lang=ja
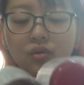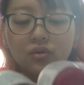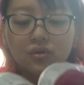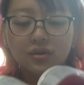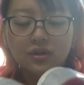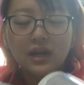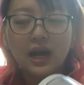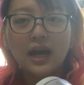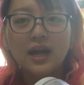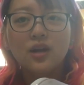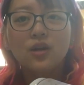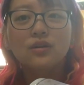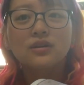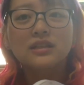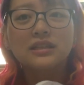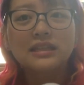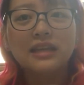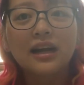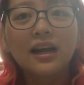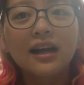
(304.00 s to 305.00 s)
暗い色
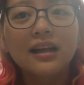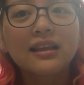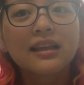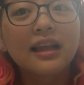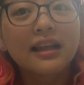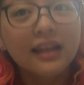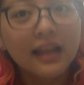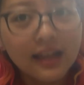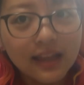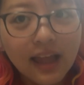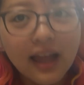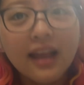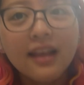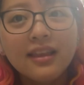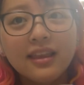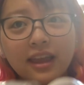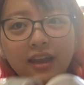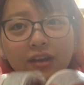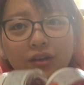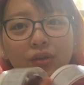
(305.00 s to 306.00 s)
にしたかったんだなっ
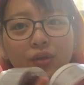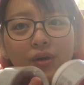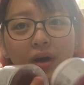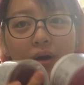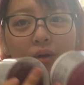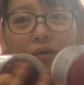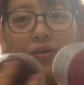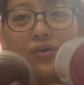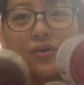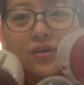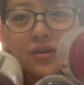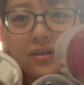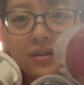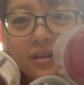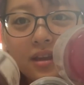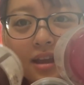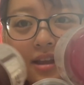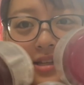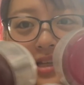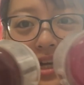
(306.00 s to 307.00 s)
ていうのがこの
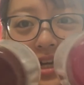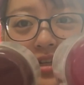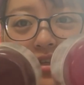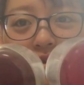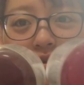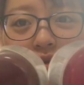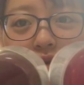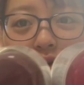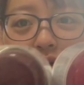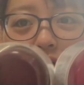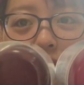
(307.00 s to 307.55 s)
3色